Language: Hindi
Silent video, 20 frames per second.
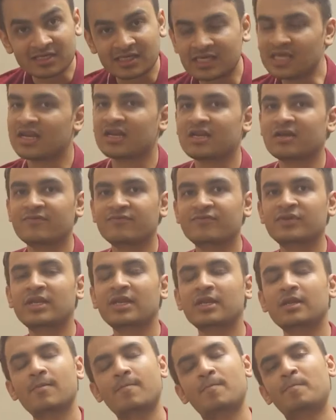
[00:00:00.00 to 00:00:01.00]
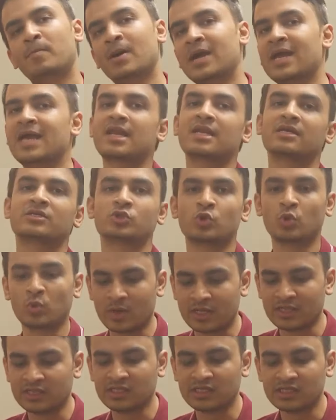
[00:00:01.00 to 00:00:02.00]
किरण नवगिरे ने भयानक
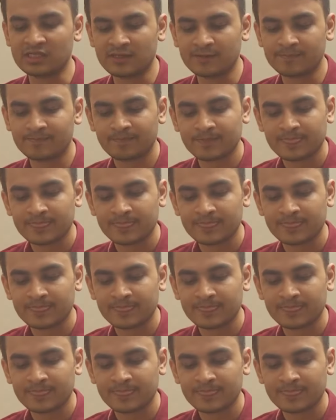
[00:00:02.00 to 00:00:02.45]
शुरुआत दे दी